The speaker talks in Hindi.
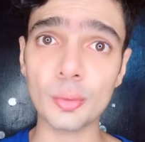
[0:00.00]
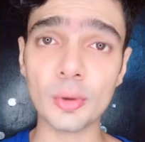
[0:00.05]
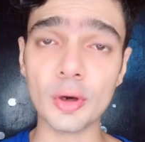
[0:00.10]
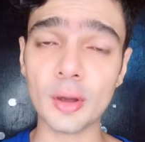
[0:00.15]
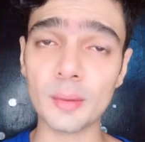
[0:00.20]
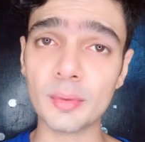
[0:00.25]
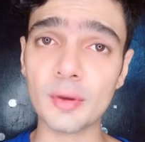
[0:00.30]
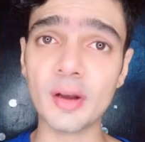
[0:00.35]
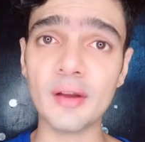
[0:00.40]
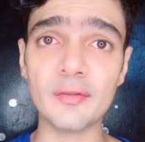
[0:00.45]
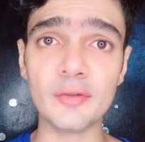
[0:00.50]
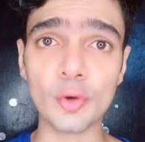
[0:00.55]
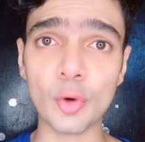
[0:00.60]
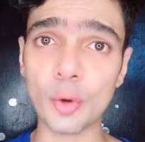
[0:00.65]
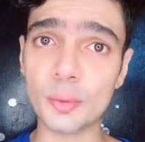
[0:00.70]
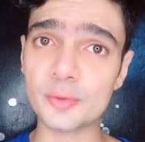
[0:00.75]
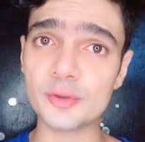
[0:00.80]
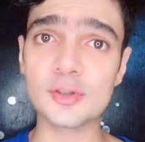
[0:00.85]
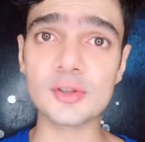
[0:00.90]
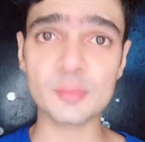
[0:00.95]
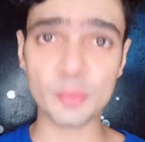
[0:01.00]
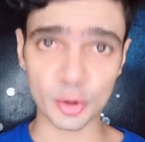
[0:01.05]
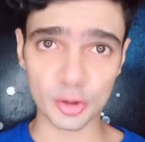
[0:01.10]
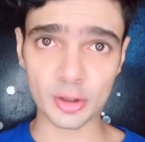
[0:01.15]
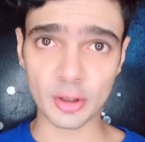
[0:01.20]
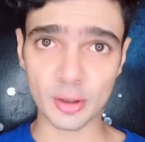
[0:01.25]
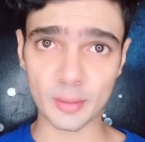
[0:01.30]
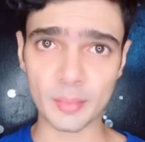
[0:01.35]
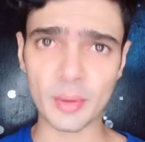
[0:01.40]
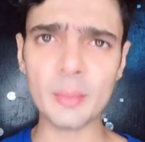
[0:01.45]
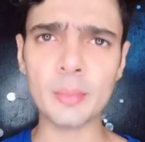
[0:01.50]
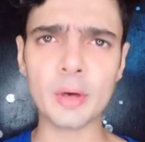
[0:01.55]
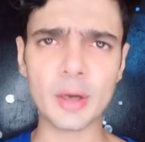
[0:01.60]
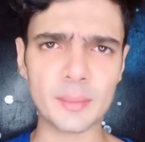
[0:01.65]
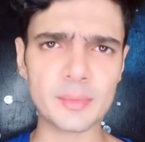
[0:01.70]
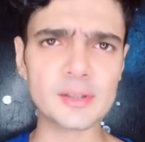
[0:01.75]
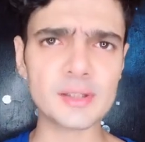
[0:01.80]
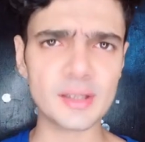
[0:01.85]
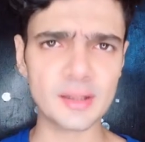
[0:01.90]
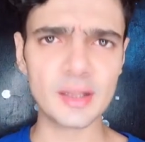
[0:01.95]
यू बट आपके लिए फिर ऑप्शन बहुत कम है बट
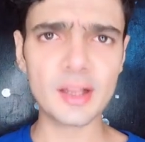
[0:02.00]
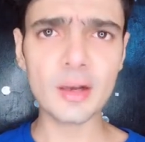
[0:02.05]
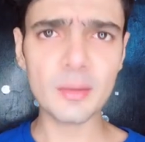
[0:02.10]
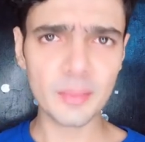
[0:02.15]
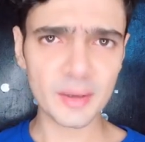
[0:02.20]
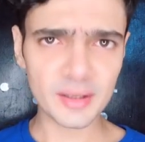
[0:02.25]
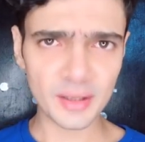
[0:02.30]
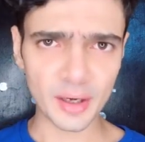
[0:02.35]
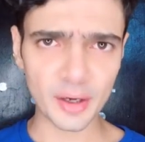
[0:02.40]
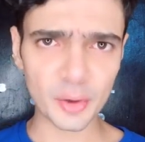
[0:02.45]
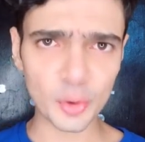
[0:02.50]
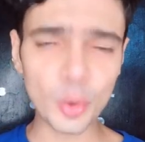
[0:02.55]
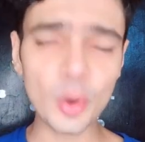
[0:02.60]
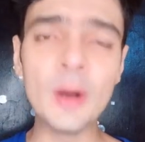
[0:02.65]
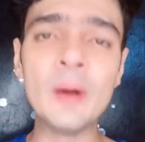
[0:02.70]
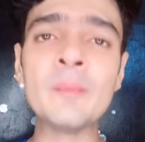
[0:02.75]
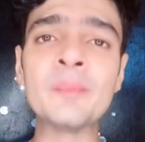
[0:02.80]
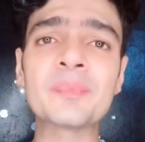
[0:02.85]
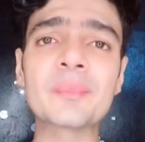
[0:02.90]
आप इससे दिल मत हारो